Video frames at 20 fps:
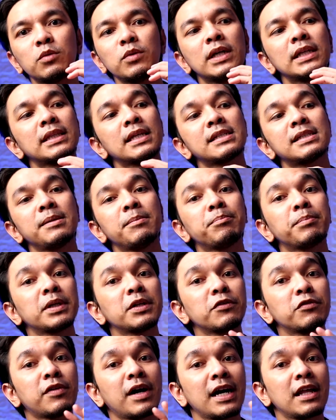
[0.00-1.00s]
itu kita
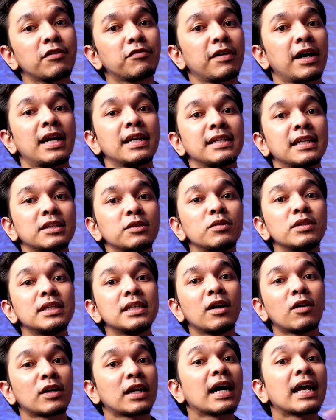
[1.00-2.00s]
simpan file-filenya tuh
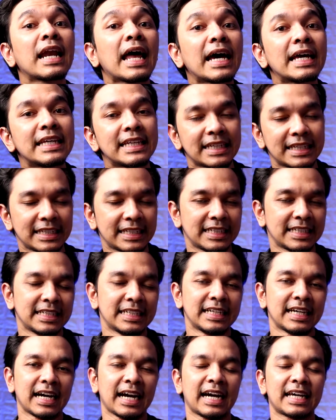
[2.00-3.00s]
di orang lain
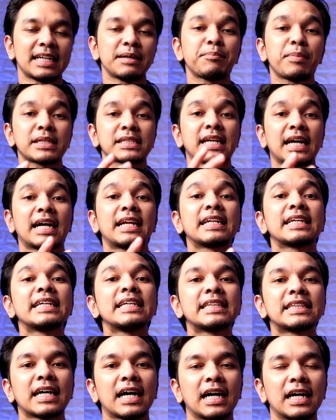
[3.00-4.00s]
karena pasangan
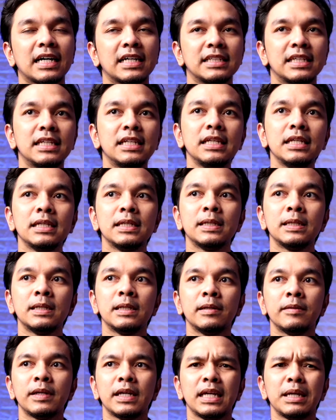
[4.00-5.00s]
kita. Jadi
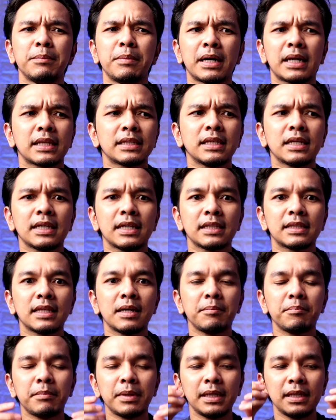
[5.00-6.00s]
ibaratnya
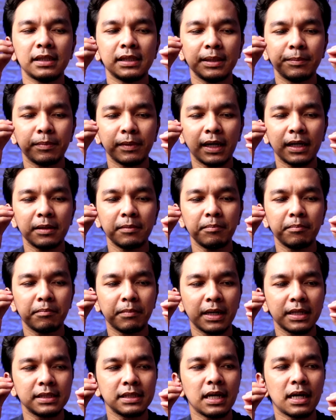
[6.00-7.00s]
kita menitipkan
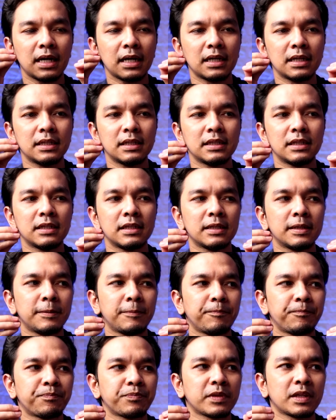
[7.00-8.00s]
banyak uh,
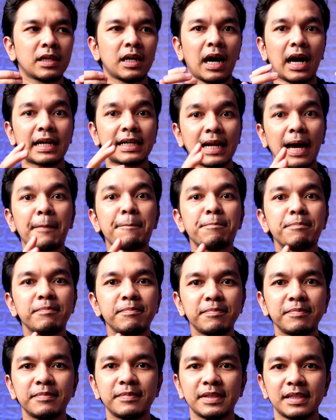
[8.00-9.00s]
RAM
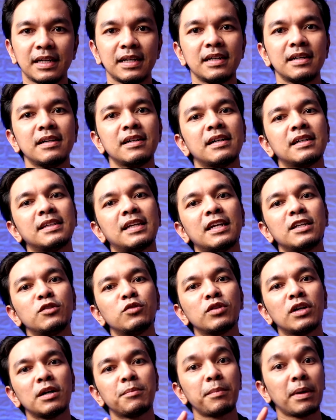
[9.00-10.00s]
ya dan
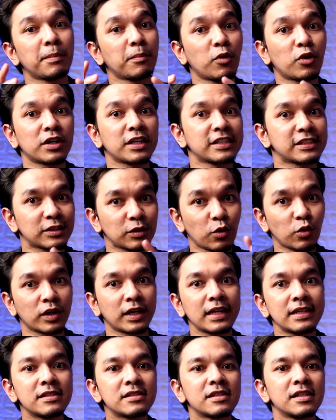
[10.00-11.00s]
juga memory
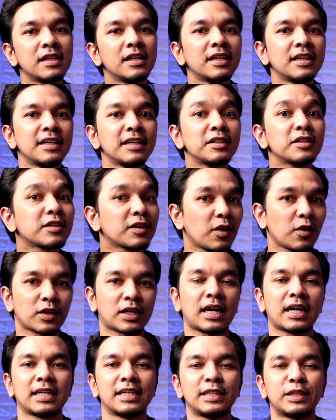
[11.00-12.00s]
storage itu ke
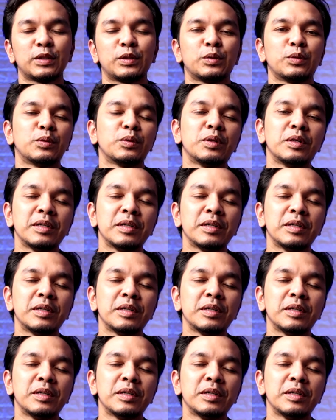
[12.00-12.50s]
orang itu.